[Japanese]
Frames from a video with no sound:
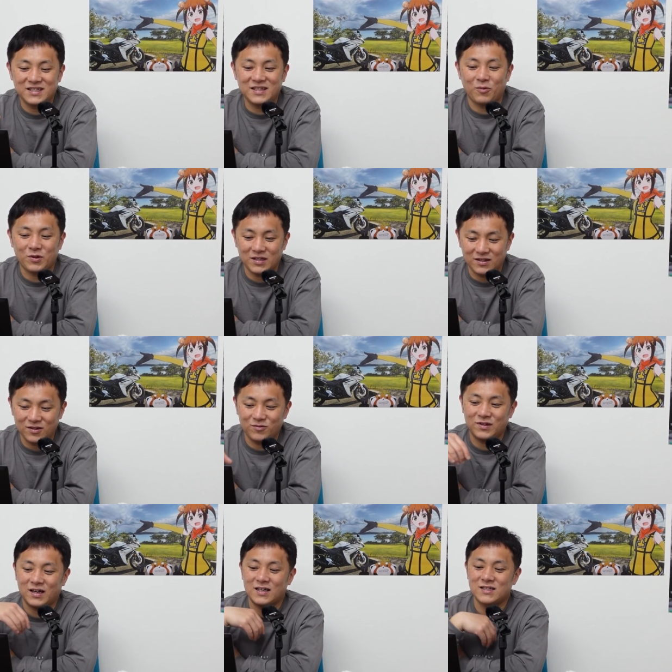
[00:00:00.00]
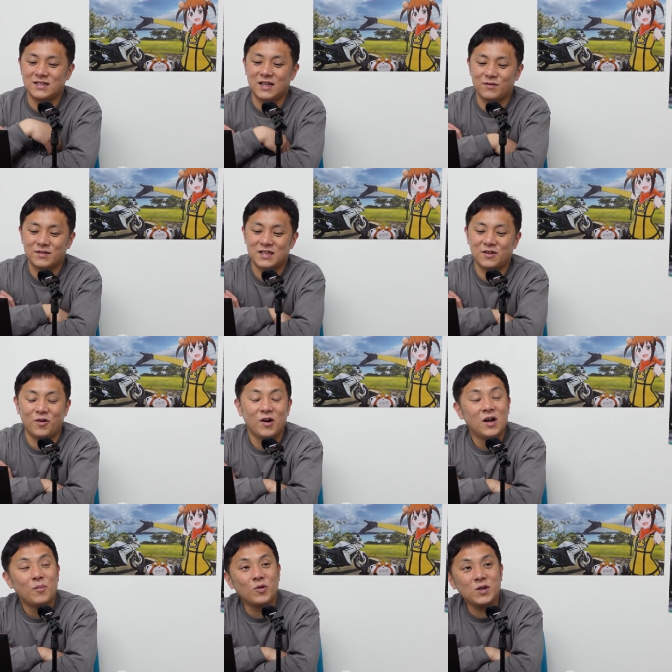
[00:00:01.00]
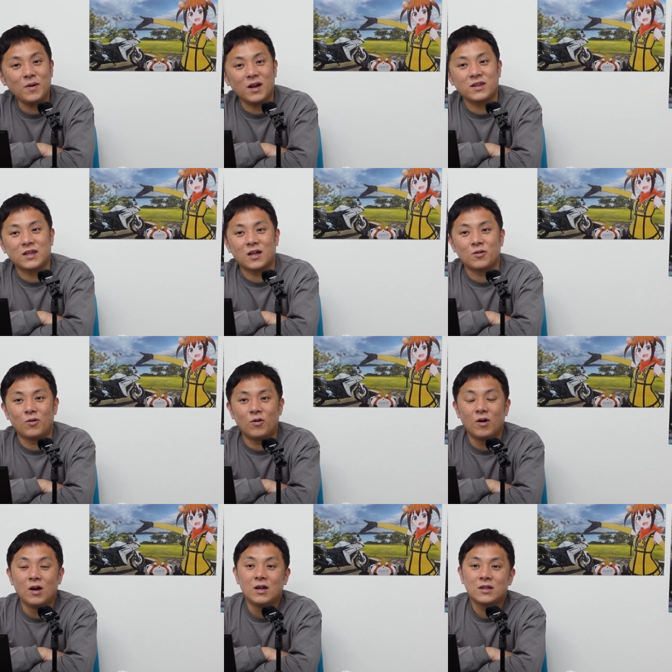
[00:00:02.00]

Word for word: 切ってもいいっていう風な感じになるんですけど、もう今なんてあの、